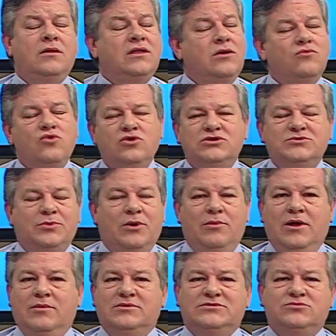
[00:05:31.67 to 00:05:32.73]
Tem muitos
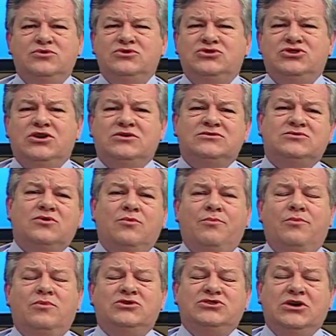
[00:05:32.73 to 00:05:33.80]
problemas. Muitos chegam com,
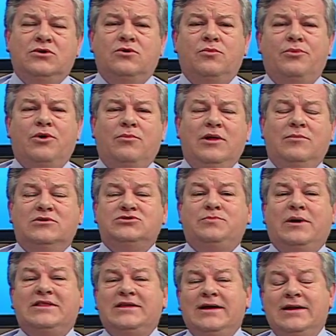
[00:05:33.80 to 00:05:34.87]
chegam com um problema de
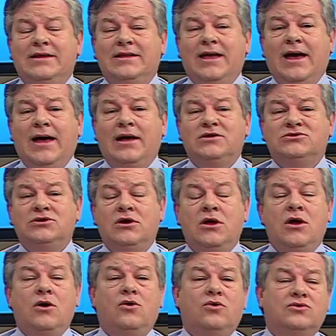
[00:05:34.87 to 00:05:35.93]
paternidade,
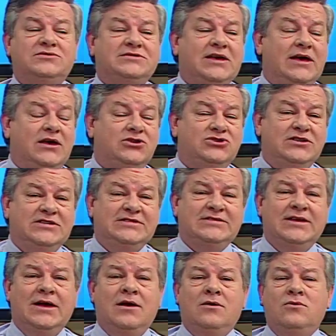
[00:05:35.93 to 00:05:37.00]
outros é
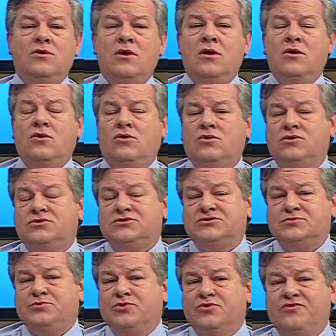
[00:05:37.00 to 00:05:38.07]
rejeição, outros
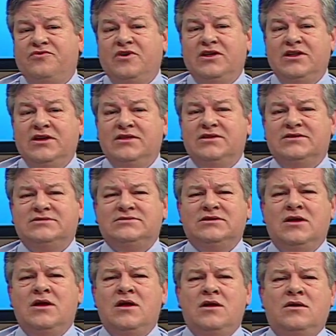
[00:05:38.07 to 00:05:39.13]
por feridas
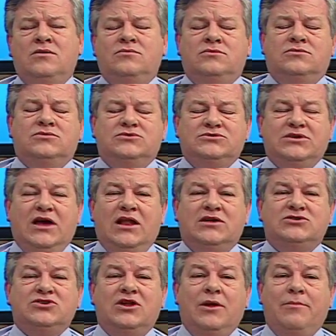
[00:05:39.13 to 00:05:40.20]
nos
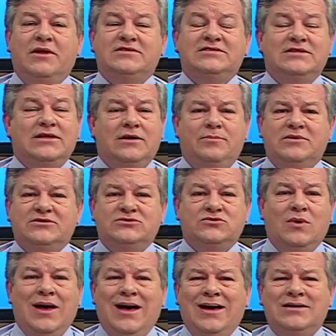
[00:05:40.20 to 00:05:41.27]
relacionamentos
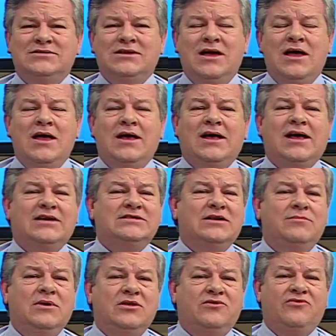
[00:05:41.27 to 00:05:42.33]
interpessoais,
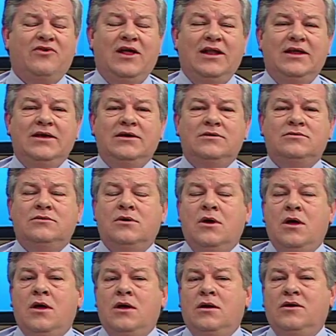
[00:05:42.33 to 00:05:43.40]
casamento falido,
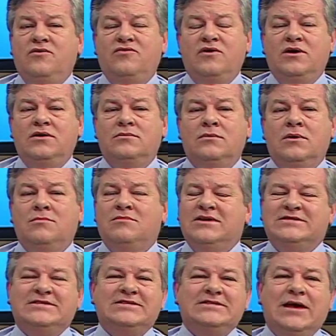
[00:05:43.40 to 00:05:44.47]
enfim,
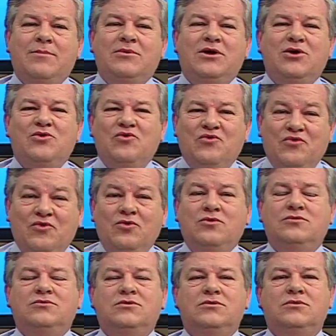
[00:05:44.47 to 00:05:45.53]
mas você sabe que no
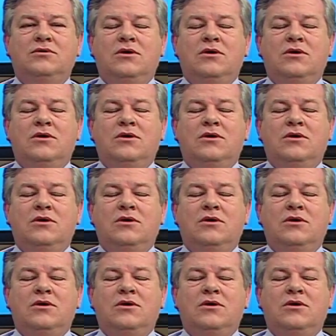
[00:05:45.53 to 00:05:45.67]
fundo